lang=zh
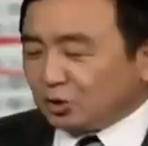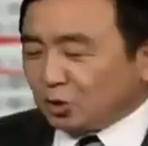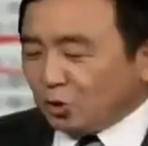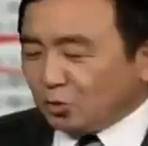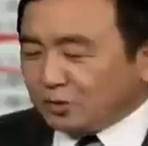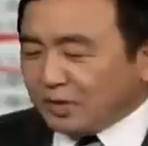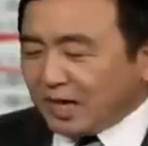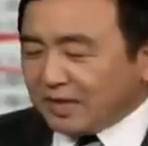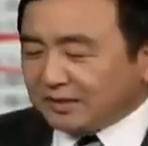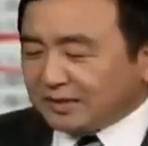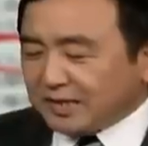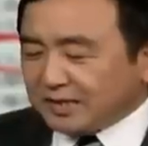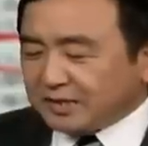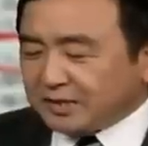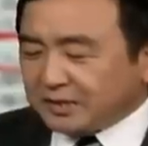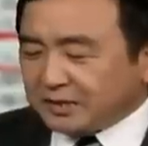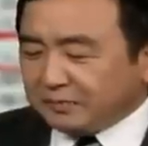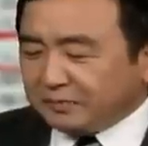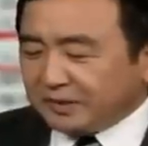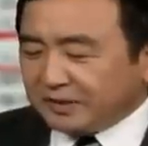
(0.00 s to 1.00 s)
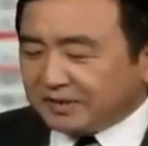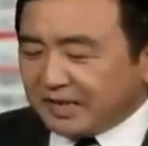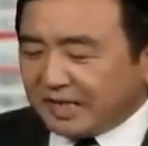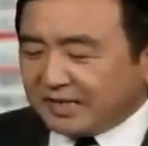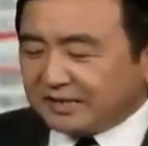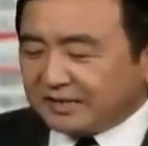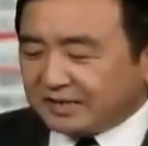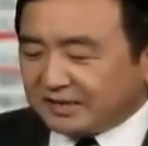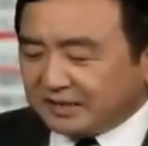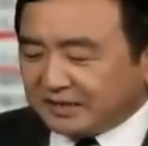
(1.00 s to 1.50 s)
同样，它势必
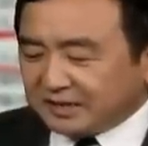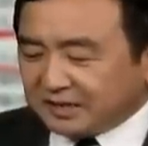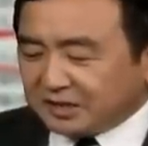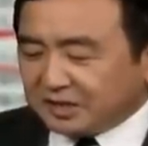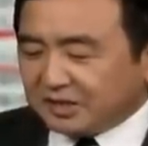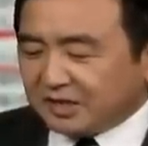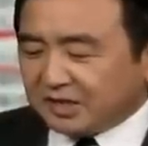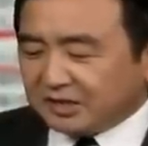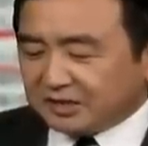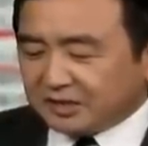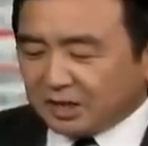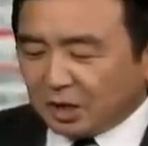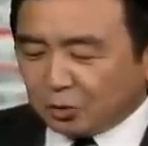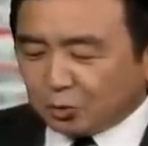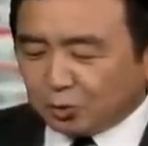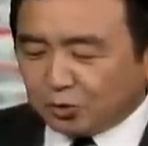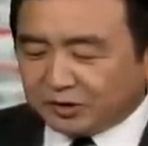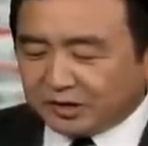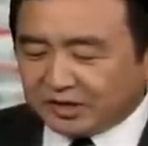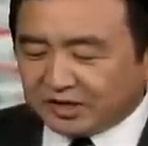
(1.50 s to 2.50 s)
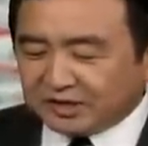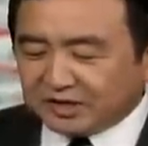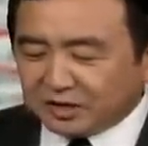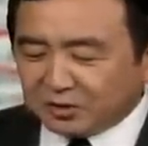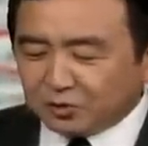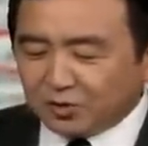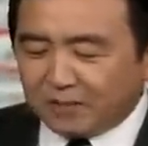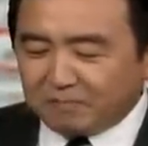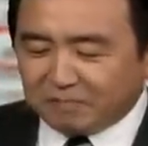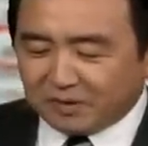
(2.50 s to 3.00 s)
在及时地削弱这个
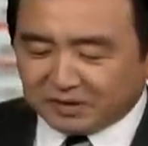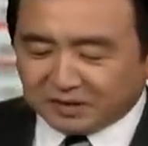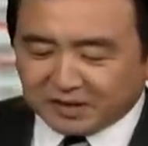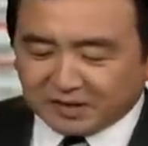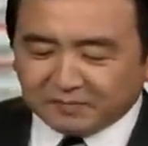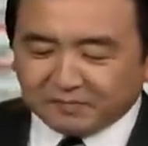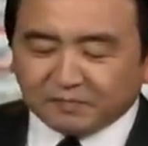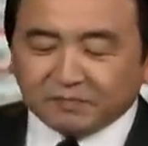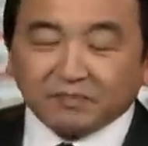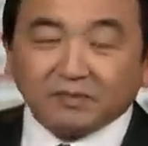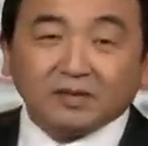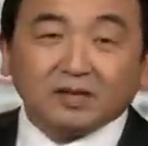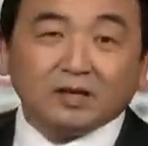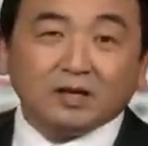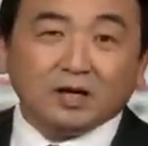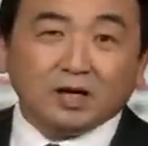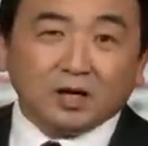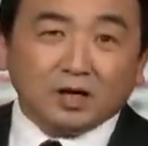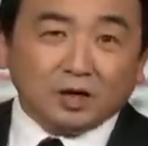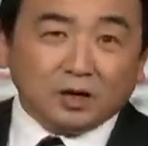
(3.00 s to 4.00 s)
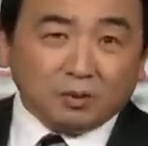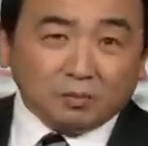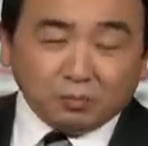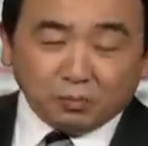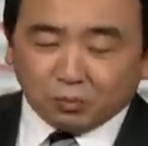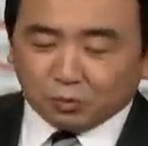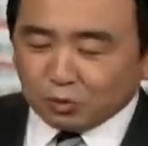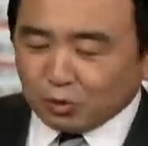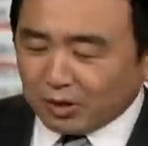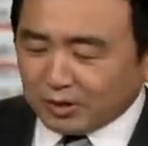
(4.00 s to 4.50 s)
政权本身。
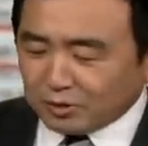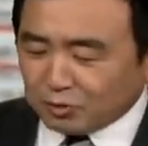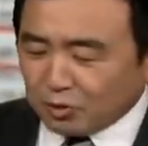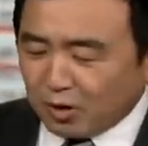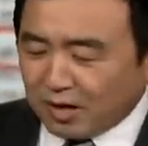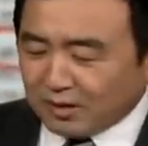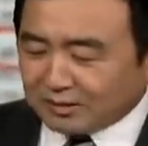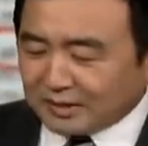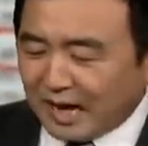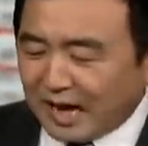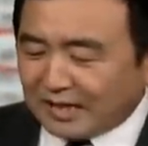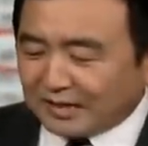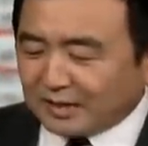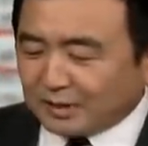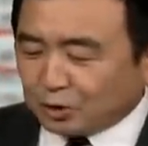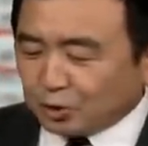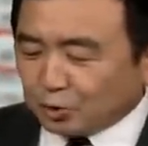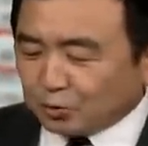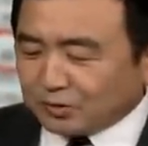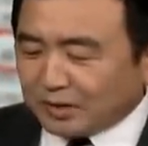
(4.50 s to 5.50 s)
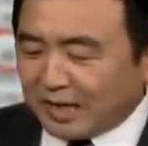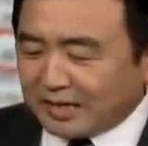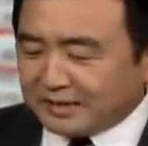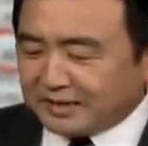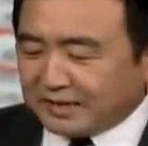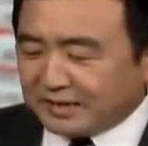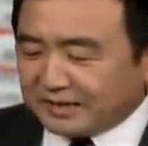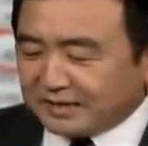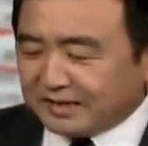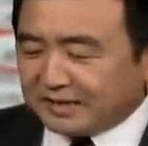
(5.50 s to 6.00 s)
不断壮大的中产
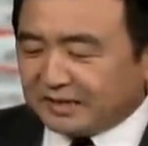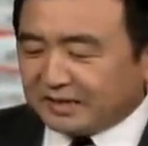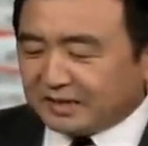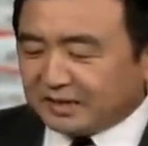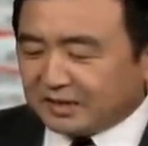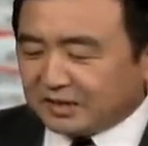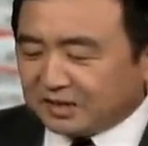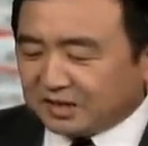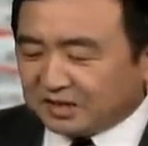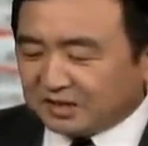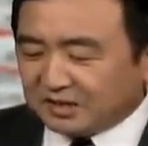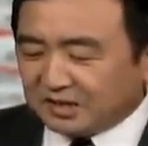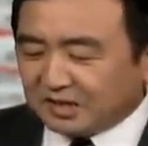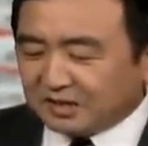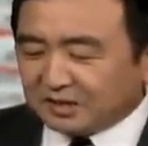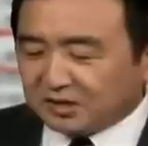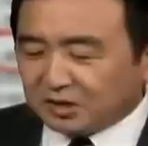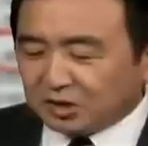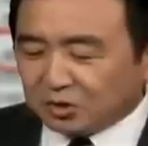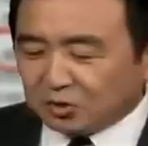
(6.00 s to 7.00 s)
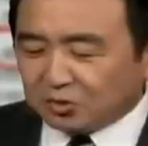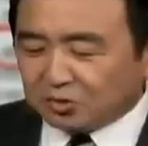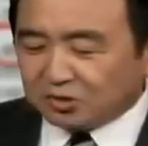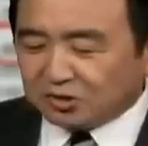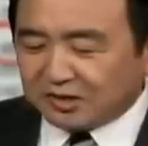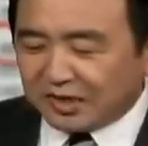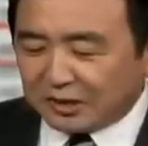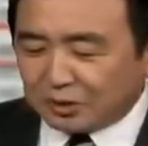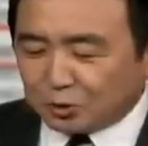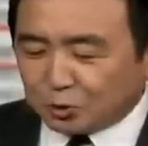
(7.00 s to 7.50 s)
阶级，可能就
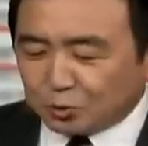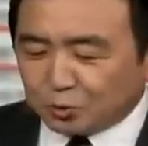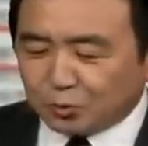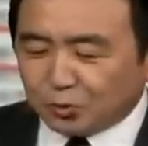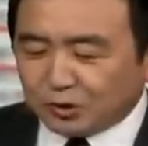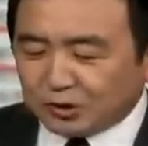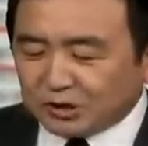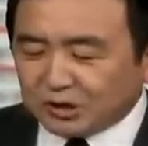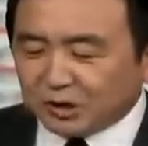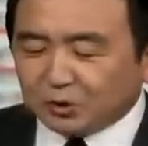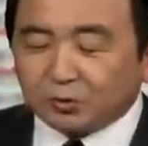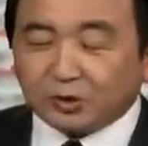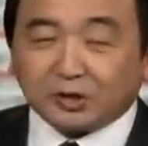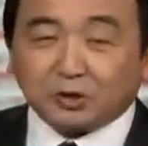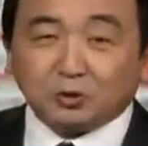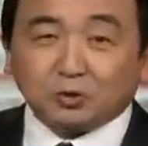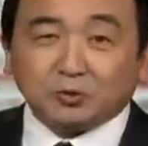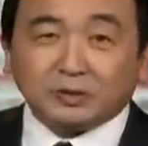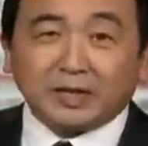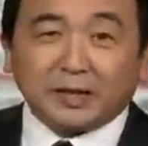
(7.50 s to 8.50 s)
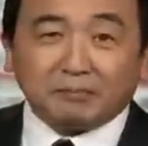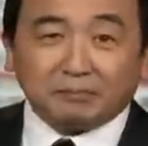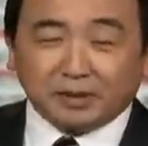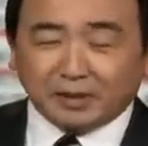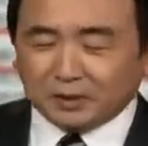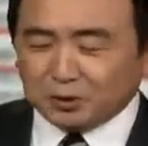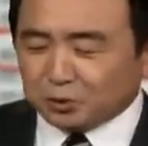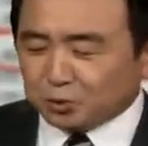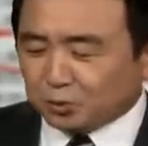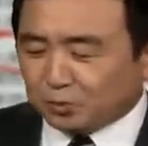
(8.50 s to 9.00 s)
是在中国社会出现
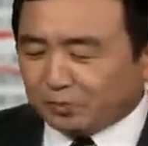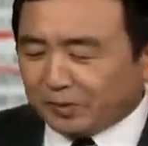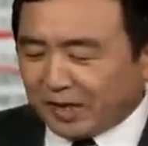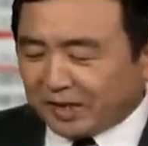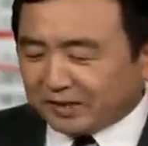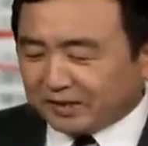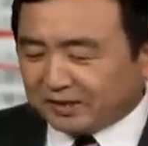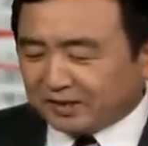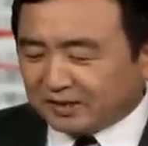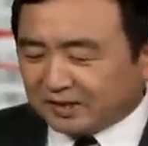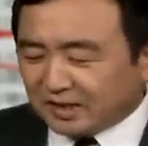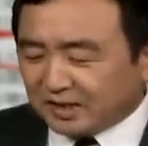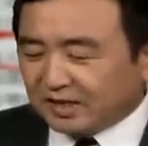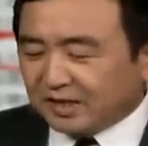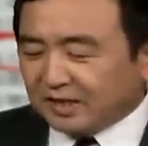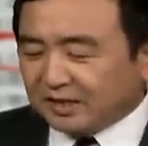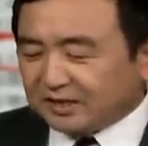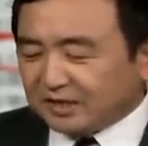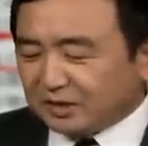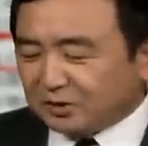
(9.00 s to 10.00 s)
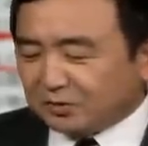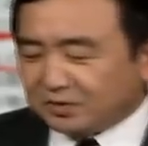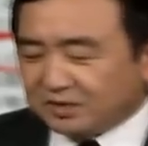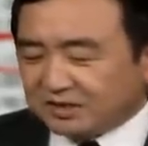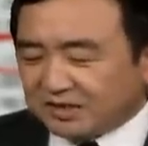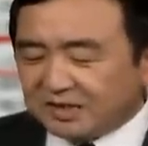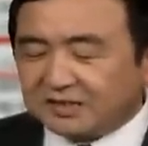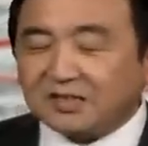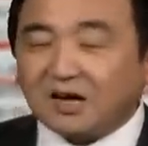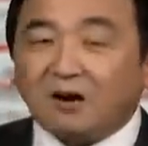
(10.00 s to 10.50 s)
民主变革的这种
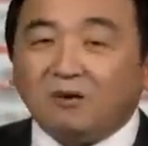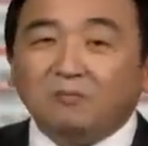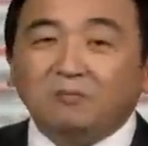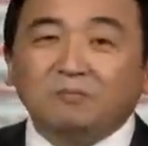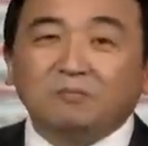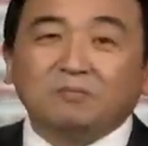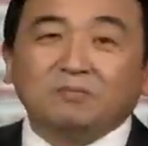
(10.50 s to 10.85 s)
先兆。